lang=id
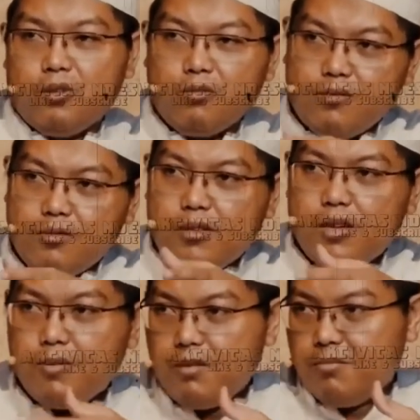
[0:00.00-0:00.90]
salah
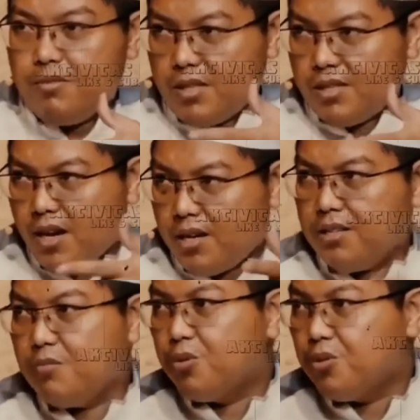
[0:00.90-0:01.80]
satu guru saya juga
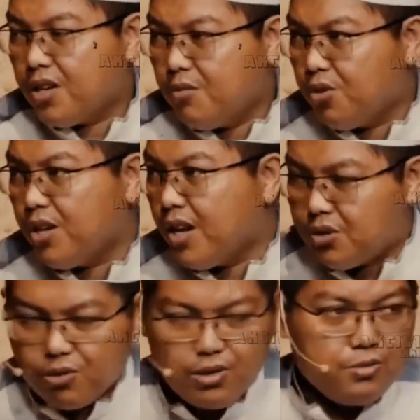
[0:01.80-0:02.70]
dia emang
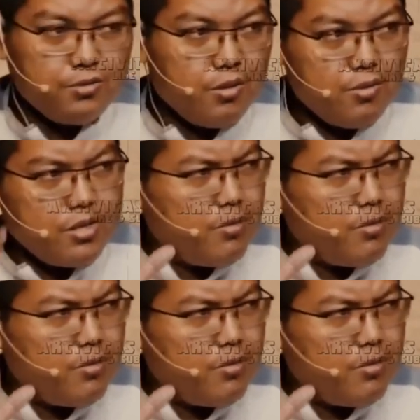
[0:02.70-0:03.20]
orangnya